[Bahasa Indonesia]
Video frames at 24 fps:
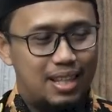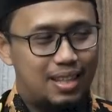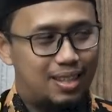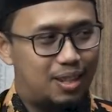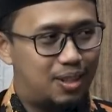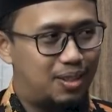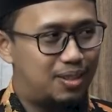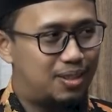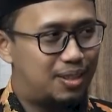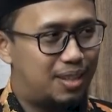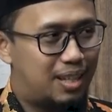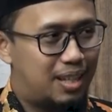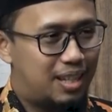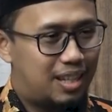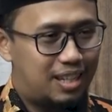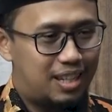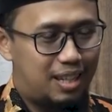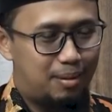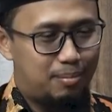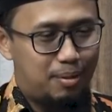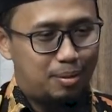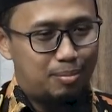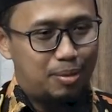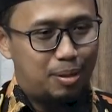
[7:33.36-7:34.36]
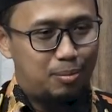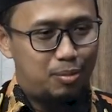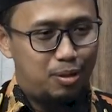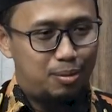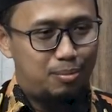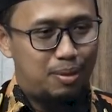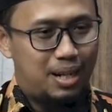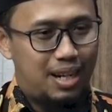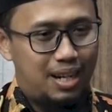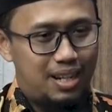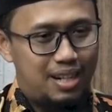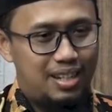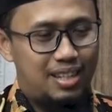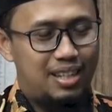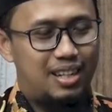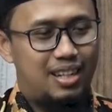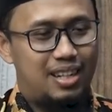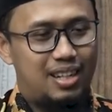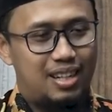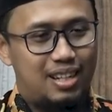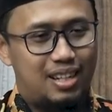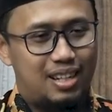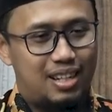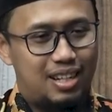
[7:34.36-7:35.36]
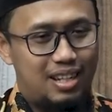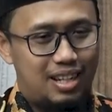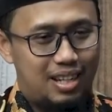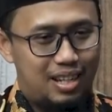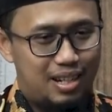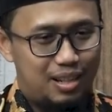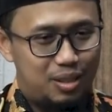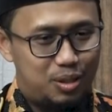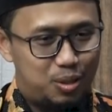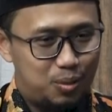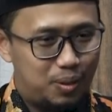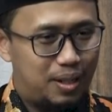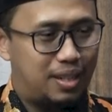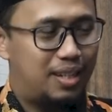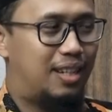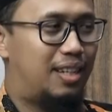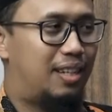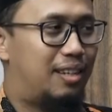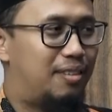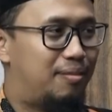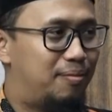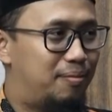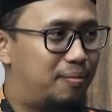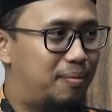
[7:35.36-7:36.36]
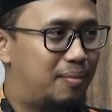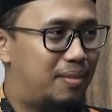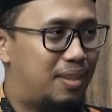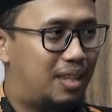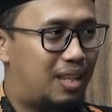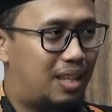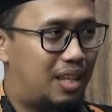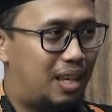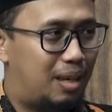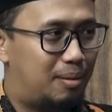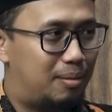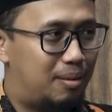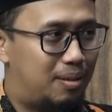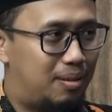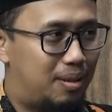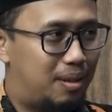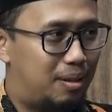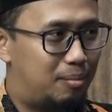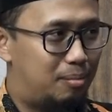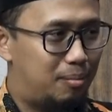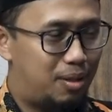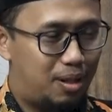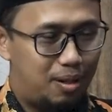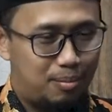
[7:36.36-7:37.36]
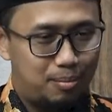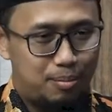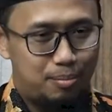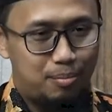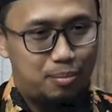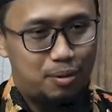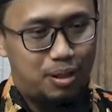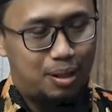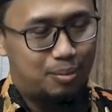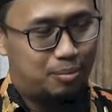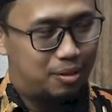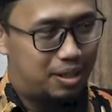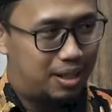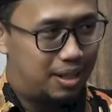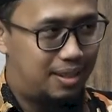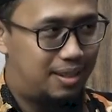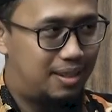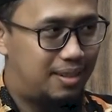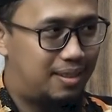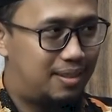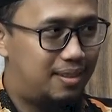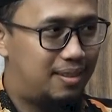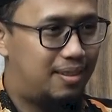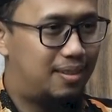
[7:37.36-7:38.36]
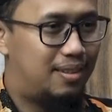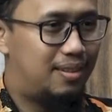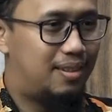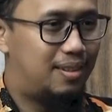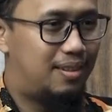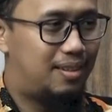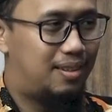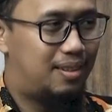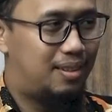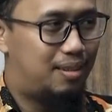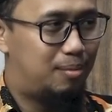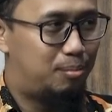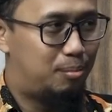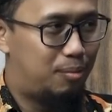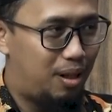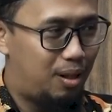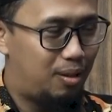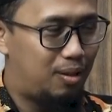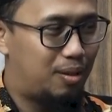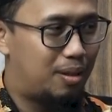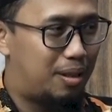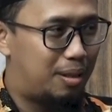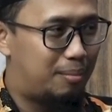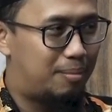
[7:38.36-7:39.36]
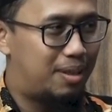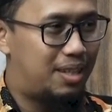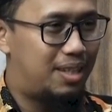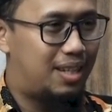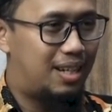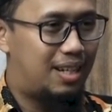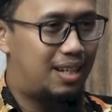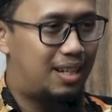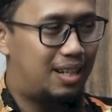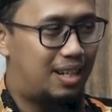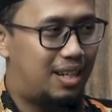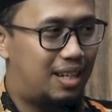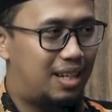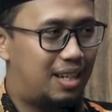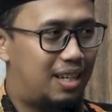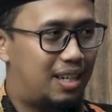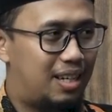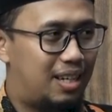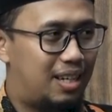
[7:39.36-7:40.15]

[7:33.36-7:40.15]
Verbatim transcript: Terus Imam Abdul Ma'ali uh, eh, al ini, mempunyai murid. Beliau punya murid Murid utamanya adalah